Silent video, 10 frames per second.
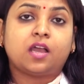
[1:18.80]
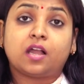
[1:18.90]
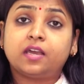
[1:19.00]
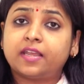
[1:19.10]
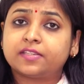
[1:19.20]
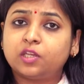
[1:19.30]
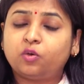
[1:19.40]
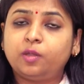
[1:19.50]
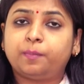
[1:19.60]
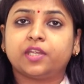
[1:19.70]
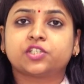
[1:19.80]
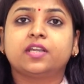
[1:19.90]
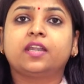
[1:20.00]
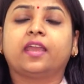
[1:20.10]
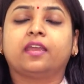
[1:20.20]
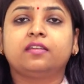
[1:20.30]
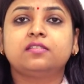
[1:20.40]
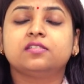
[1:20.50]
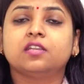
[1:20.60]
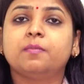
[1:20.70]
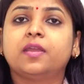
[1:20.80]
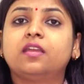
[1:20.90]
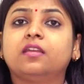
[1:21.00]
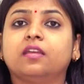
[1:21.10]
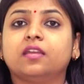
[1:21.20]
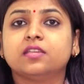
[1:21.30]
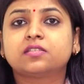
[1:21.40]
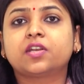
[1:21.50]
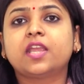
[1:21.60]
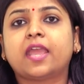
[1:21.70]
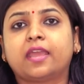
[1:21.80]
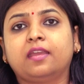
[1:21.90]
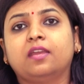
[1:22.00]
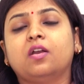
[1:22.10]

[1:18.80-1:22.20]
अगर ऐसे कोई पेशेंट हैं जिनमें हिस्ट्री है